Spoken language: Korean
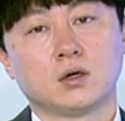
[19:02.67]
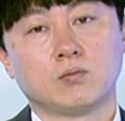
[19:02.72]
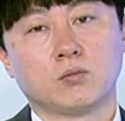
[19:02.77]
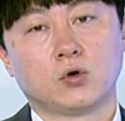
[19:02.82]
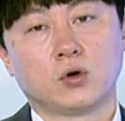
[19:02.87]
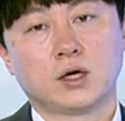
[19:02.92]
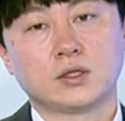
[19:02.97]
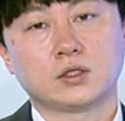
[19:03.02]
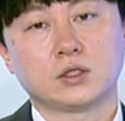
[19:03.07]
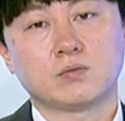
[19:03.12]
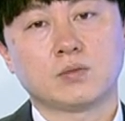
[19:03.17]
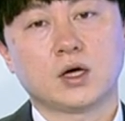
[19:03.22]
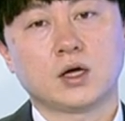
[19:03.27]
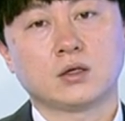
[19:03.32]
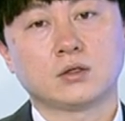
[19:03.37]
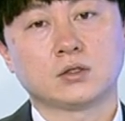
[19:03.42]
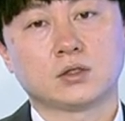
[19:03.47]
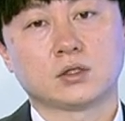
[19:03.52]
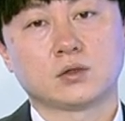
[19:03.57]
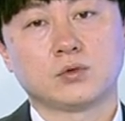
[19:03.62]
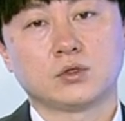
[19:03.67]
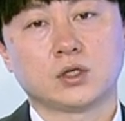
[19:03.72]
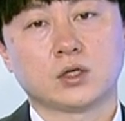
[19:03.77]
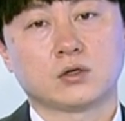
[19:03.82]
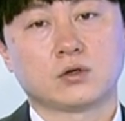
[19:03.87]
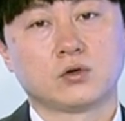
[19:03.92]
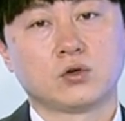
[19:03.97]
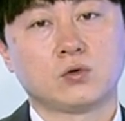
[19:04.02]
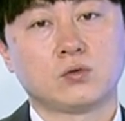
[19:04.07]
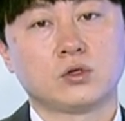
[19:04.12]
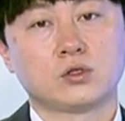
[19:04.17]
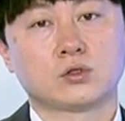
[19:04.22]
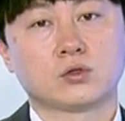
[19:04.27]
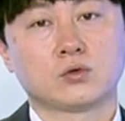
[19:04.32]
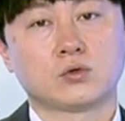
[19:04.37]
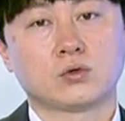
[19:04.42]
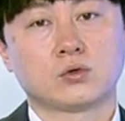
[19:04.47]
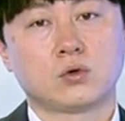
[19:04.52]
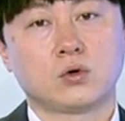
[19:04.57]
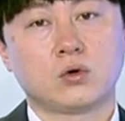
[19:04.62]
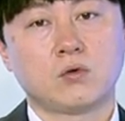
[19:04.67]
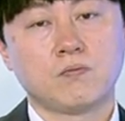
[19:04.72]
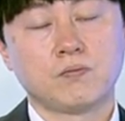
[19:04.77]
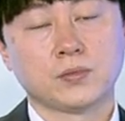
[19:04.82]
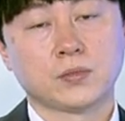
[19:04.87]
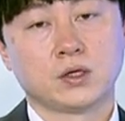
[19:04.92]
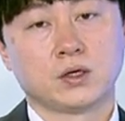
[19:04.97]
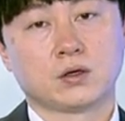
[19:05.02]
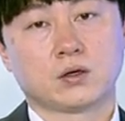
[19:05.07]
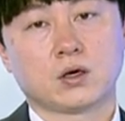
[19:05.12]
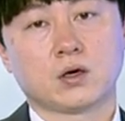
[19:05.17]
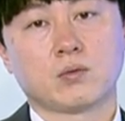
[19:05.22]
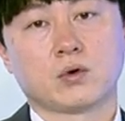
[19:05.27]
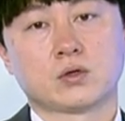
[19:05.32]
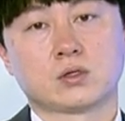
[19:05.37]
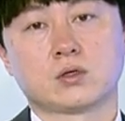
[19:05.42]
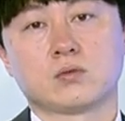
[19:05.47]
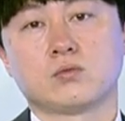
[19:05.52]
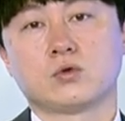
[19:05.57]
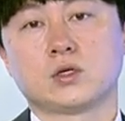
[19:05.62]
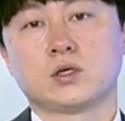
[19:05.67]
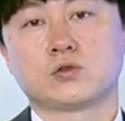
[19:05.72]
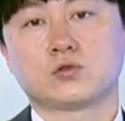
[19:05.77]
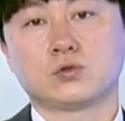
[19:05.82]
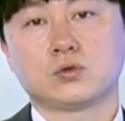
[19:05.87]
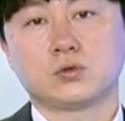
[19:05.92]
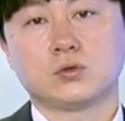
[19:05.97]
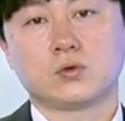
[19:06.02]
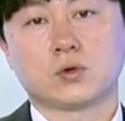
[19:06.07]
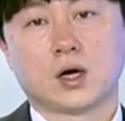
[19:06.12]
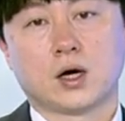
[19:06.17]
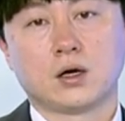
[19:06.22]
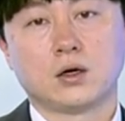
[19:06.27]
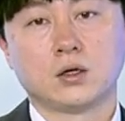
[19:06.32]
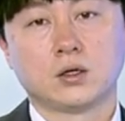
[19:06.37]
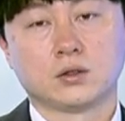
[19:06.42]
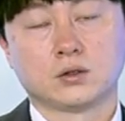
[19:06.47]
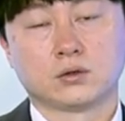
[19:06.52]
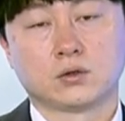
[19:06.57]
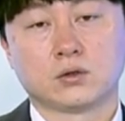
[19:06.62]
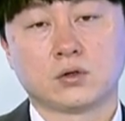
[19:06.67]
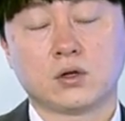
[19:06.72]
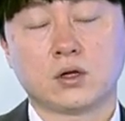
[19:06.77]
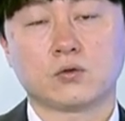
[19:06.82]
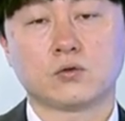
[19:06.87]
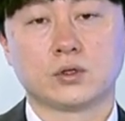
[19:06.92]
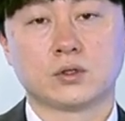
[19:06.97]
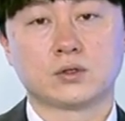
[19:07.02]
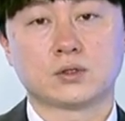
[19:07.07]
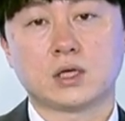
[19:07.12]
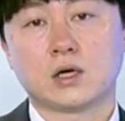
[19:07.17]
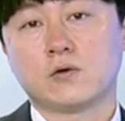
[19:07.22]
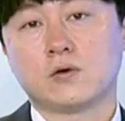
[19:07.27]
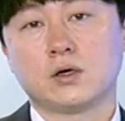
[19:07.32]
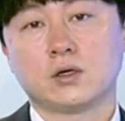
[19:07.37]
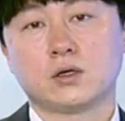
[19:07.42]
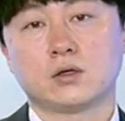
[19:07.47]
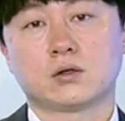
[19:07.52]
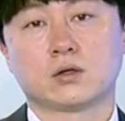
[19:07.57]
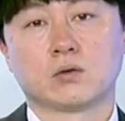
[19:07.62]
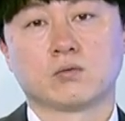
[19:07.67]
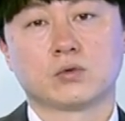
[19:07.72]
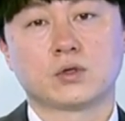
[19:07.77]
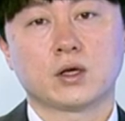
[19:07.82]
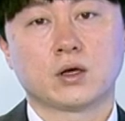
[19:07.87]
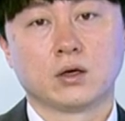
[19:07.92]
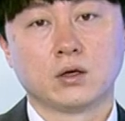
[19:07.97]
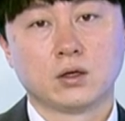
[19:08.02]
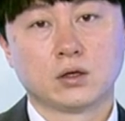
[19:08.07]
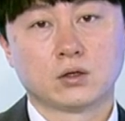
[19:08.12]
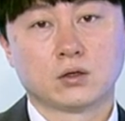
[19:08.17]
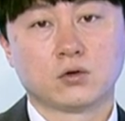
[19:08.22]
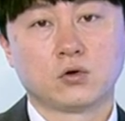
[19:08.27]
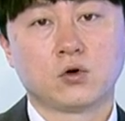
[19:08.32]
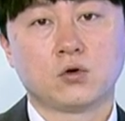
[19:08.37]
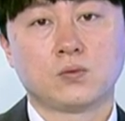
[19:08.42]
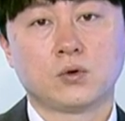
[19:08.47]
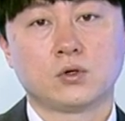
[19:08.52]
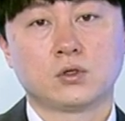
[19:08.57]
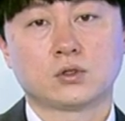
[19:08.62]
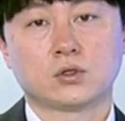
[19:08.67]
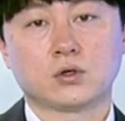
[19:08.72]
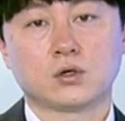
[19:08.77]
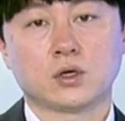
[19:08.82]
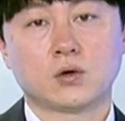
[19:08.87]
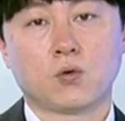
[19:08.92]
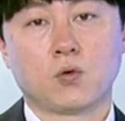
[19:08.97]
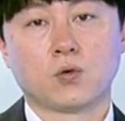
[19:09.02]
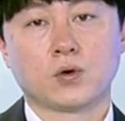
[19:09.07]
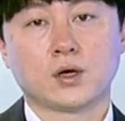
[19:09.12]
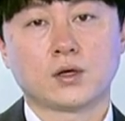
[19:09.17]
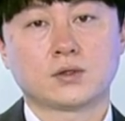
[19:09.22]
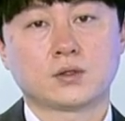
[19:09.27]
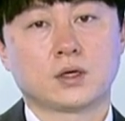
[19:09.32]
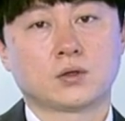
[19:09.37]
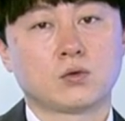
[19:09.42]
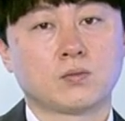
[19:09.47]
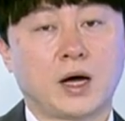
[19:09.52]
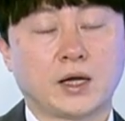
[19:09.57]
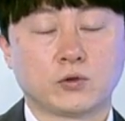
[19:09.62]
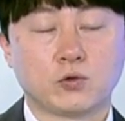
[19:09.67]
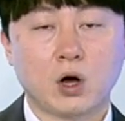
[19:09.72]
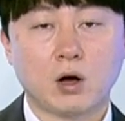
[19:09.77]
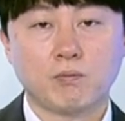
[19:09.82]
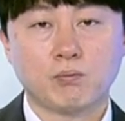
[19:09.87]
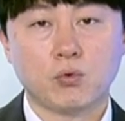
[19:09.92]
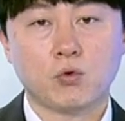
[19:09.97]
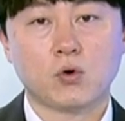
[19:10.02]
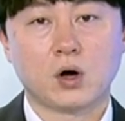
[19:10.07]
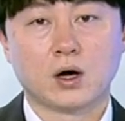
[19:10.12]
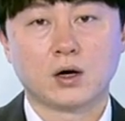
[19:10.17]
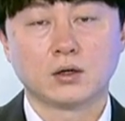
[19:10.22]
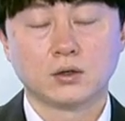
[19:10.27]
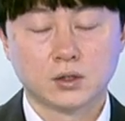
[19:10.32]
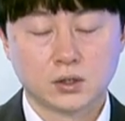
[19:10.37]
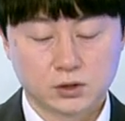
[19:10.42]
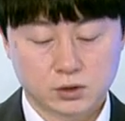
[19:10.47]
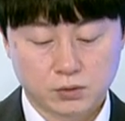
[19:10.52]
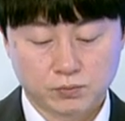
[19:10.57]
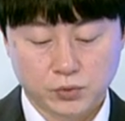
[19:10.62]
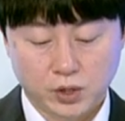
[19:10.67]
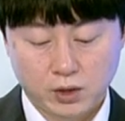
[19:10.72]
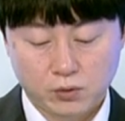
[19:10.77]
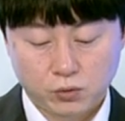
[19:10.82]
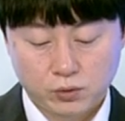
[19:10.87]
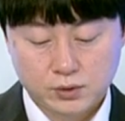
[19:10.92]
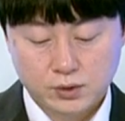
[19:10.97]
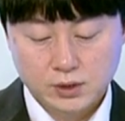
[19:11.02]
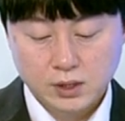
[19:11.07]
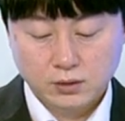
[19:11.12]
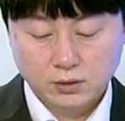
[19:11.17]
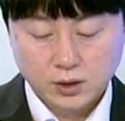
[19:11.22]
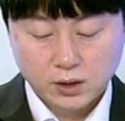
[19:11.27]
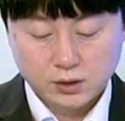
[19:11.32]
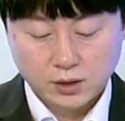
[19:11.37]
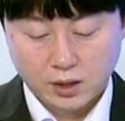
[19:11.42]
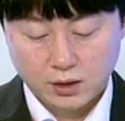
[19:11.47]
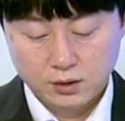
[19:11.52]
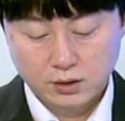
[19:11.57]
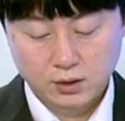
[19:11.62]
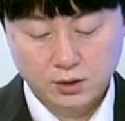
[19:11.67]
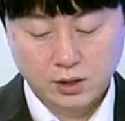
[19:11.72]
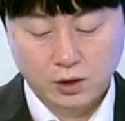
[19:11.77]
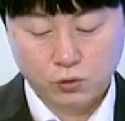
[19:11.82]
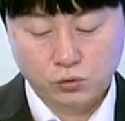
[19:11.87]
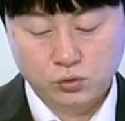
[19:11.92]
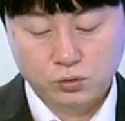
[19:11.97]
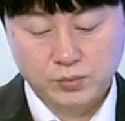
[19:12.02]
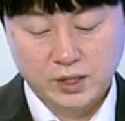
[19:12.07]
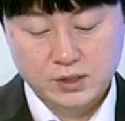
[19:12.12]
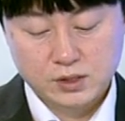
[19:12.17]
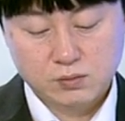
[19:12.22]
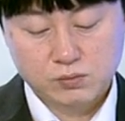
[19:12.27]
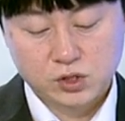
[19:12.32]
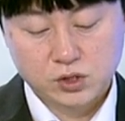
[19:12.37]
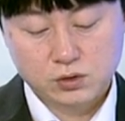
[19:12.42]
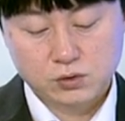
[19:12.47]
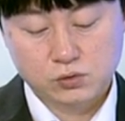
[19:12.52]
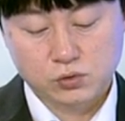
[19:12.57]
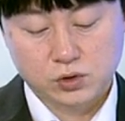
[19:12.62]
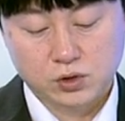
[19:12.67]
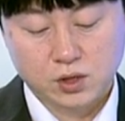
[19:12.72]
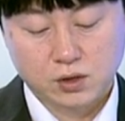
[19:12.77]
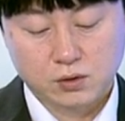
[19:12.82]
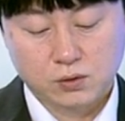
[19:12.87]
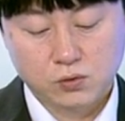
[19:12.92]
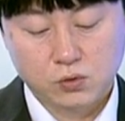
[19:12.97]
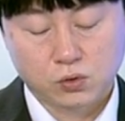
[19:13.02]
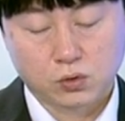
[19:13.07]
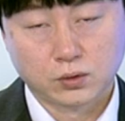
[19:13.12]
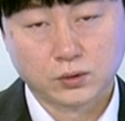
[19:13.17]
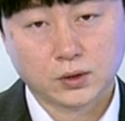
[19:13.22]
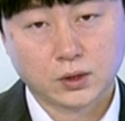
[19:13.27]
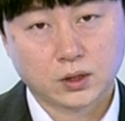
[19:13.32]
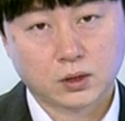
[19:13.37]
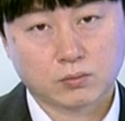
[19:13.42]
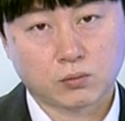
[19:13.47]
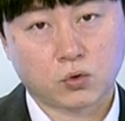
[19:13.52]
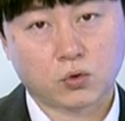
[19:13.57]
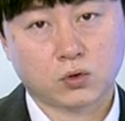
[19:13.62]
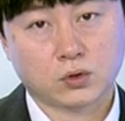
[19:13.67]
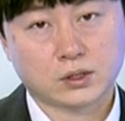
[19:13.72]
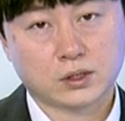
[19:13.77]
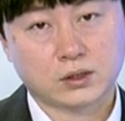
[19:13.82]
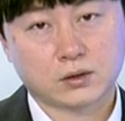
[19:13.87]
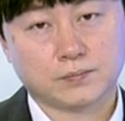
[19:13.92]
뭐 하지만 지금 현재 글로벌적으로 이캡 어셈블리의 수요가 늘어나고 있는 상황이기 때문에 글로벌적인 고객사도 많이 확보가 음. 지금 되고 있는 상태다라고 좀 말씀드릴 수 있겠고 뭐